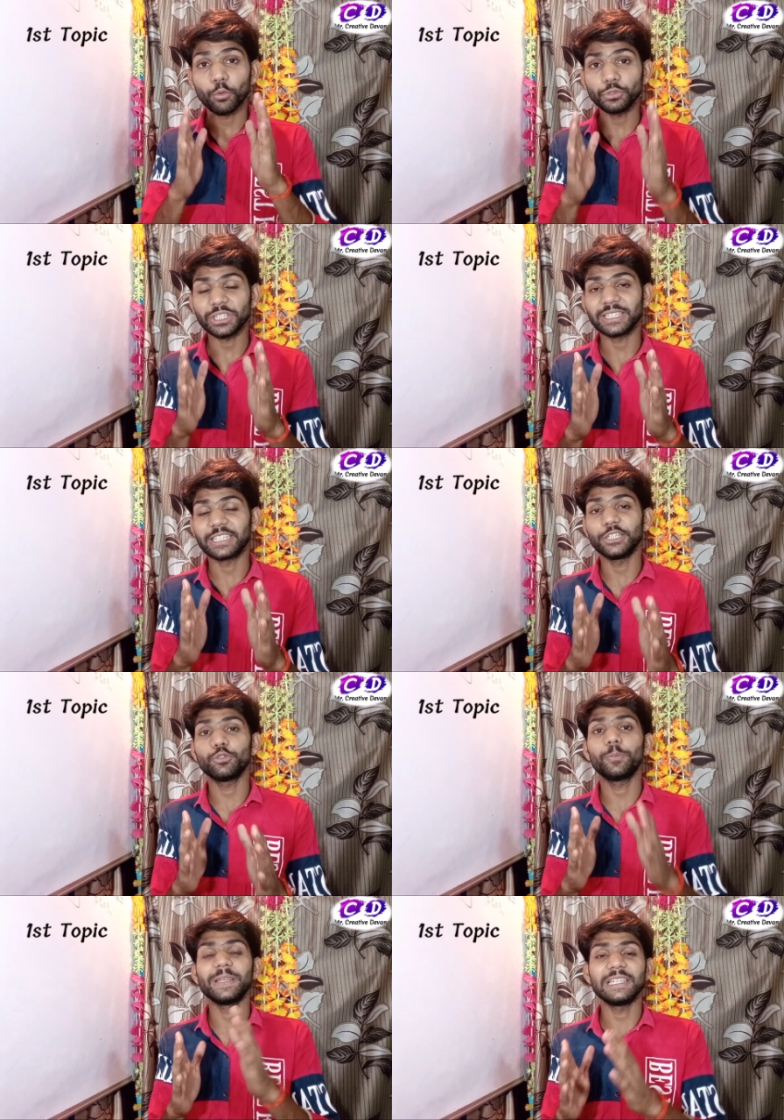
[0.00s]
कुछ इसकी
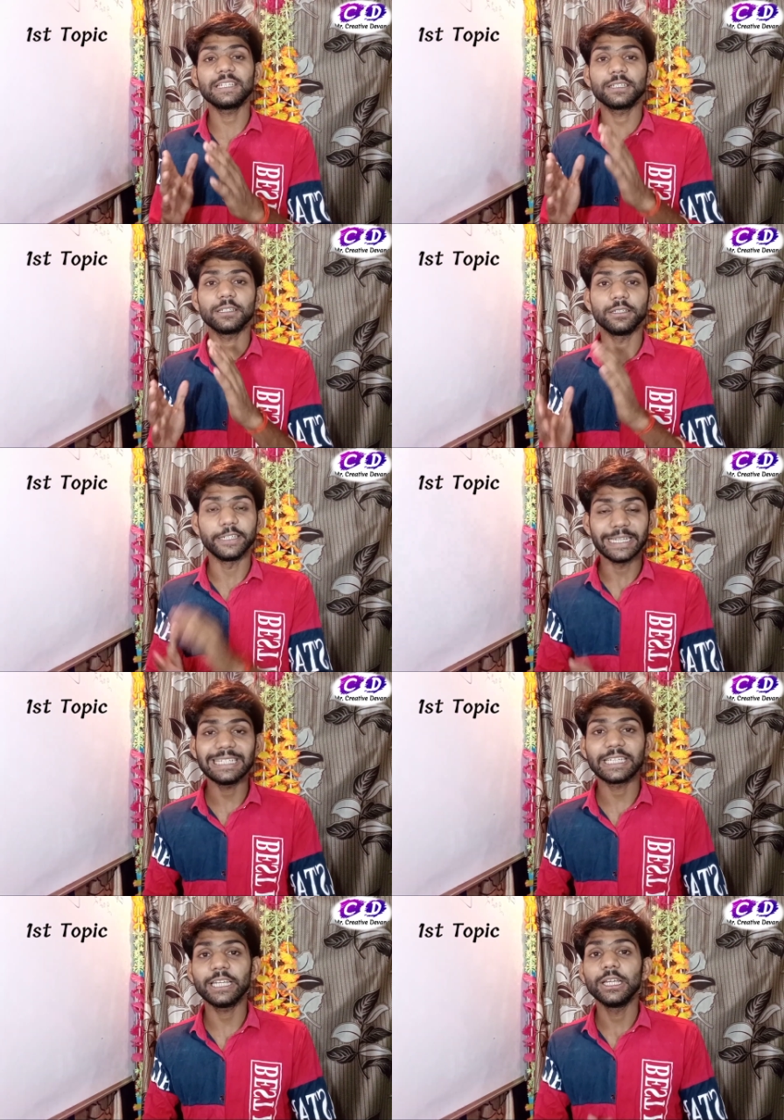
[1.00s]
जो बेसिक
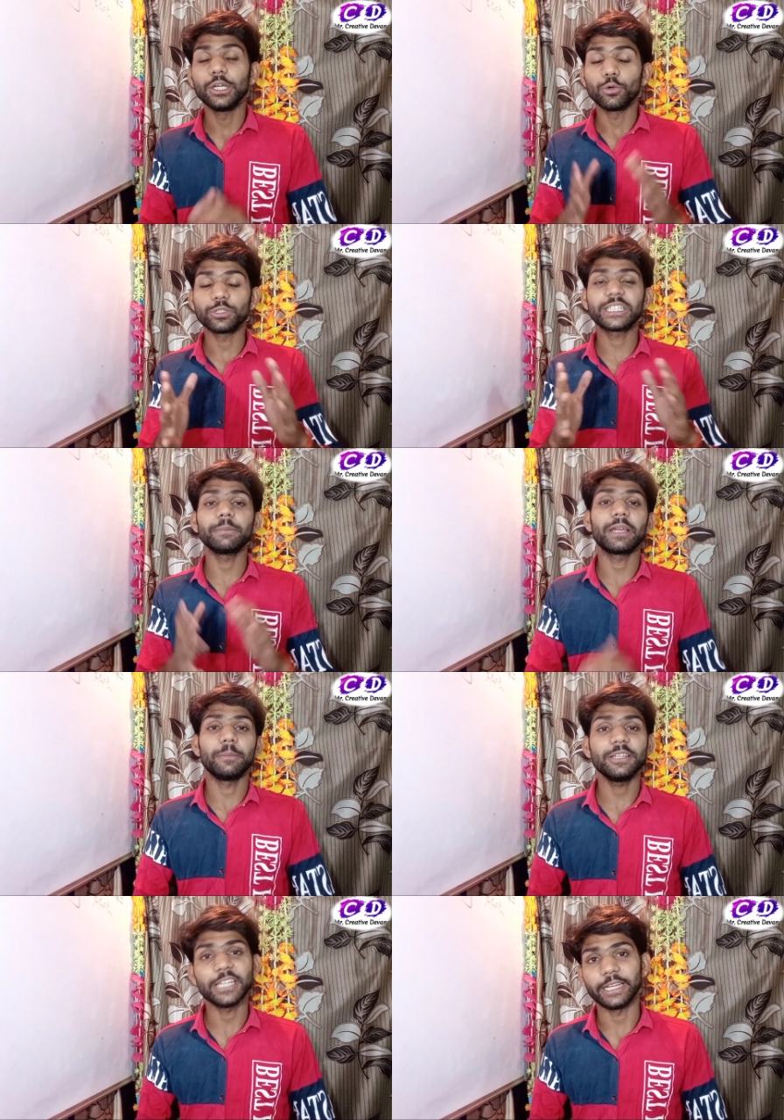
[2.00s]
डिटेल्स हैं उसके बारे
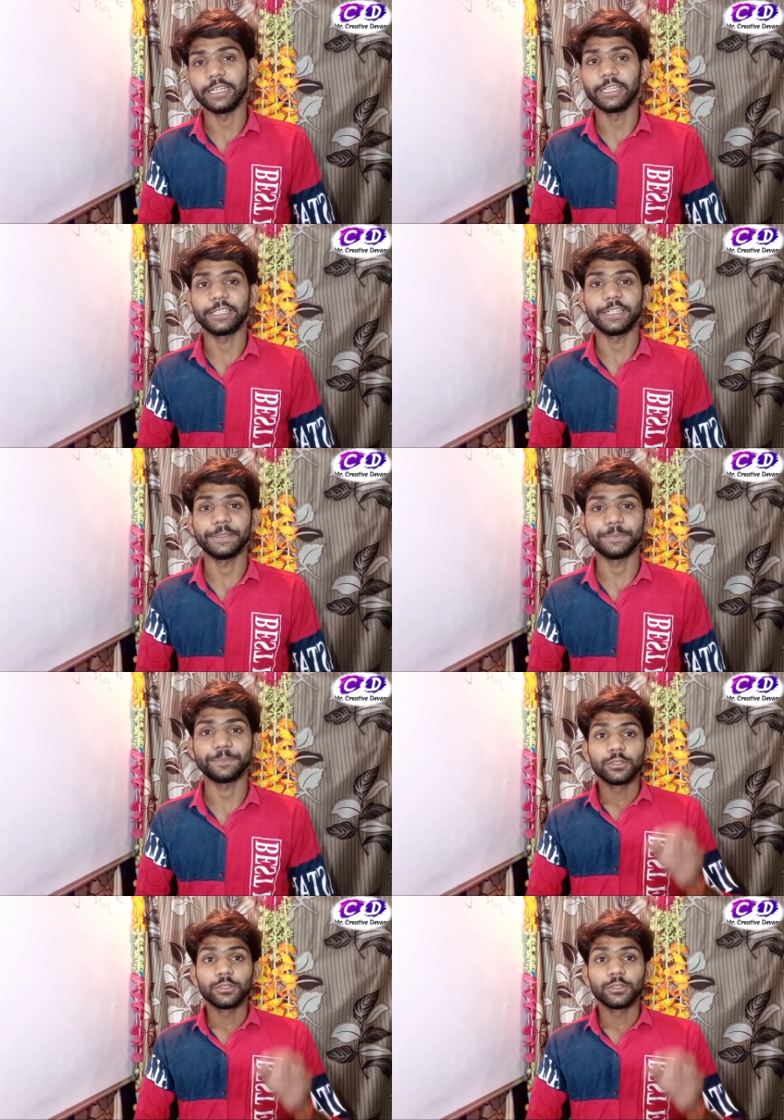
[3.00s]
में जान लेते हैं